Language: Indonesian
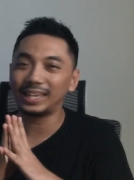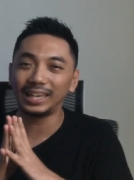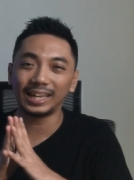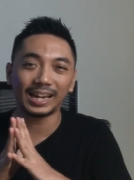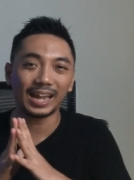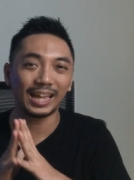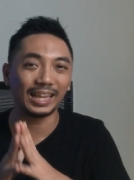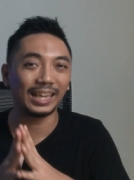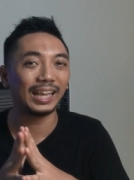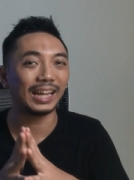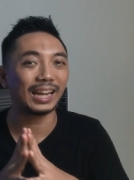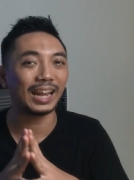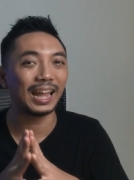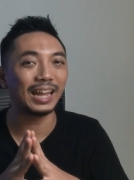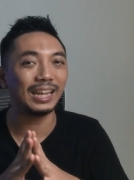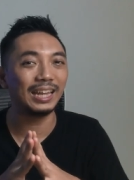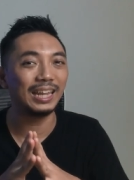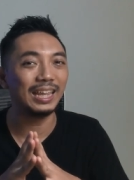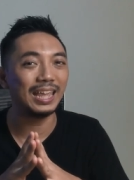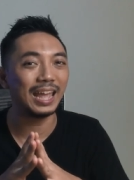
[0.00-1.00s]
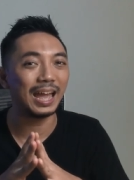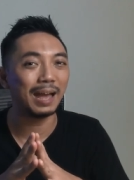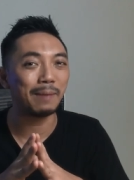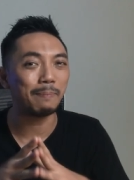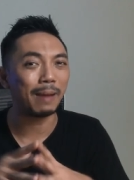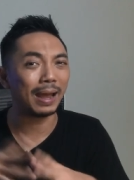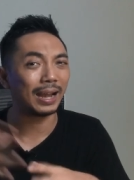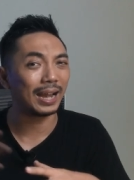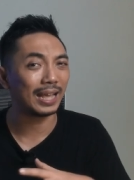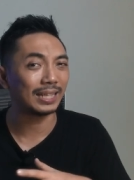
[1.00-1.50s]
kira-kira dia
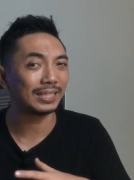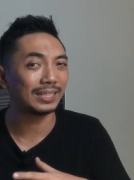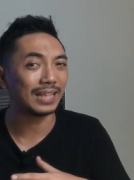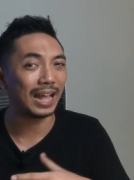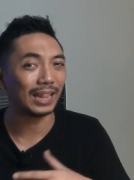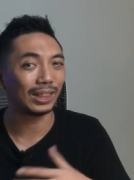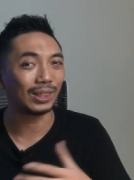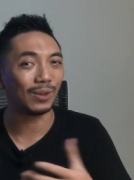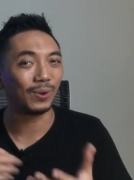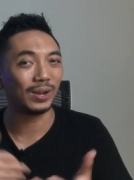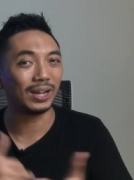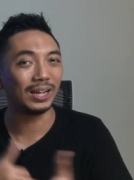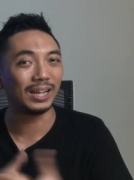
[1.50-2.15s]
panas atau